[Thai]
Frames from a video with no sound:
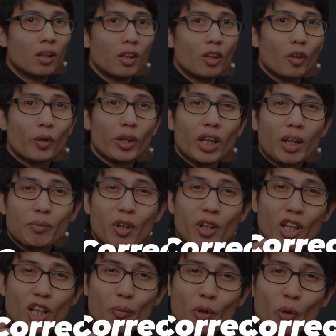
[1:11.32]
โอเคครับตอน
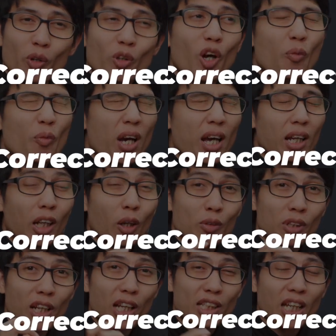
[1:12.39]
นี้เรามาดูกันก่อนว่าเรา
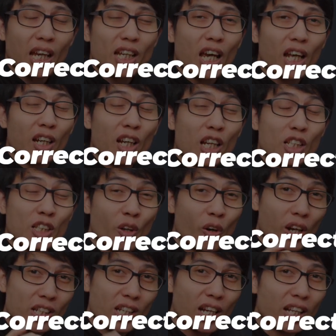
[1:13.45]
จะเรียกใช้งาน Lens
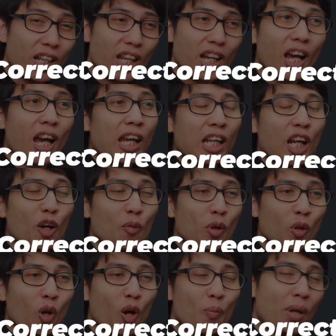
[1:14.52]
Correction ได้ยังไงนะครับแล้
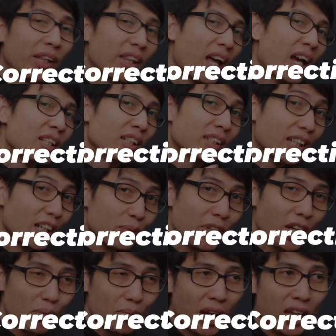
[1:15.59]
วก็มันต่างจากเดิมเย
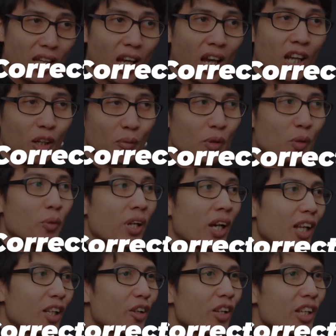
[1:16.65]
อะไหมอ่าเรามาดูใน
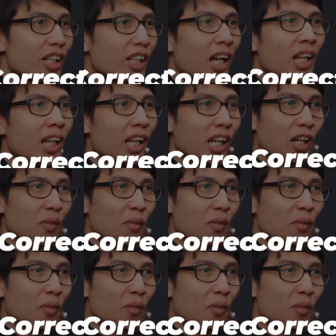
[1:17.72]
ขั้นตอนนี้กันนะครับ